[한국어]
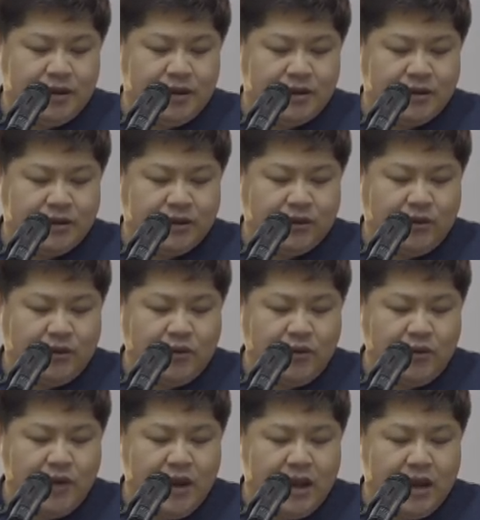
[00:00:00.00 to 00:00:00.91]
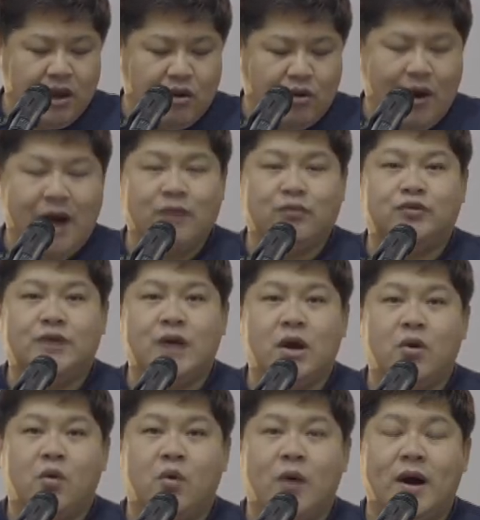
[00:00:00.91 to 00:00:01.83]
그리고
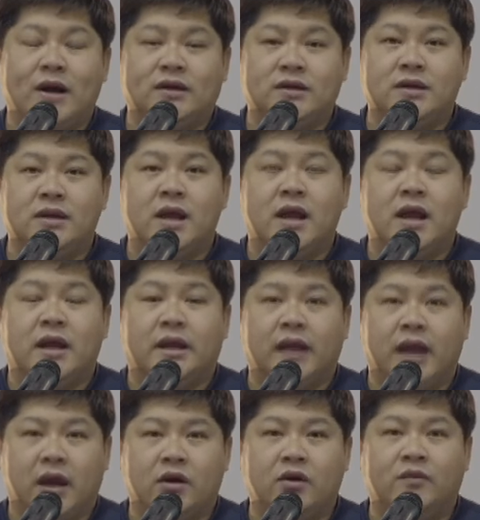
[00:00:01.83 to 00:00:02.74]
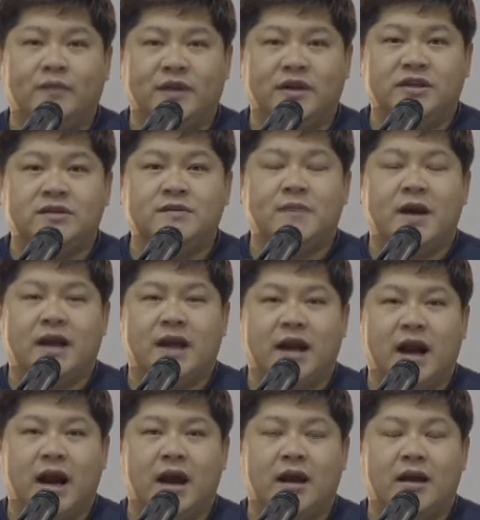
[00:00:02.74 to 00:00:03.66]
과부나 고아를 괴롭히지
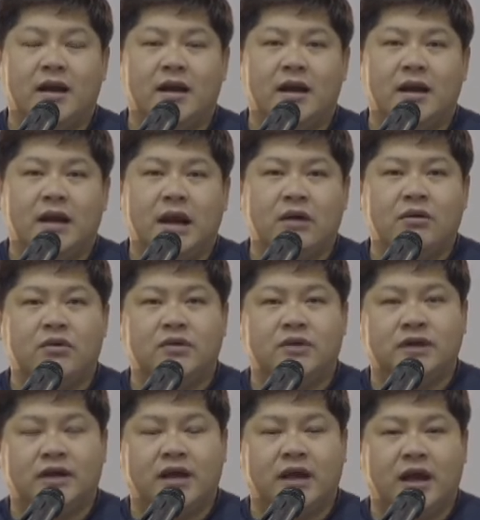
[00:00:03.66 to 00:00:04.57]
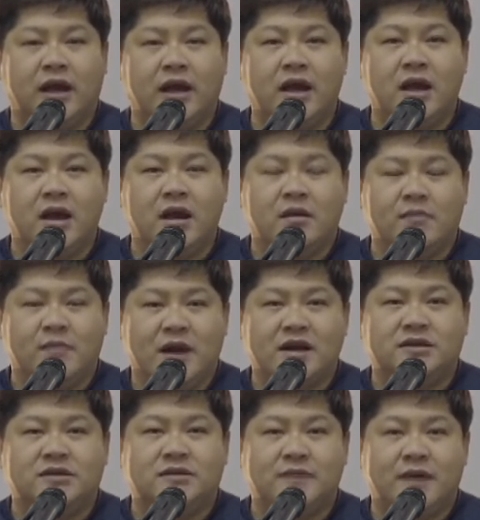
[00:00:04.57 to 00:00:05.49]
말아라 라고 그렇게
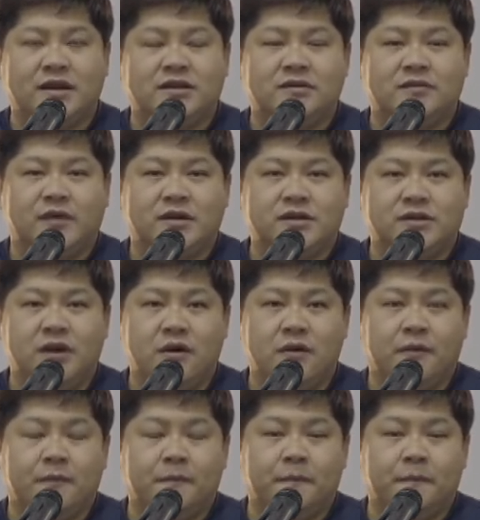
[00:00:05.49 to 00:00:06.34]
말씀하시면서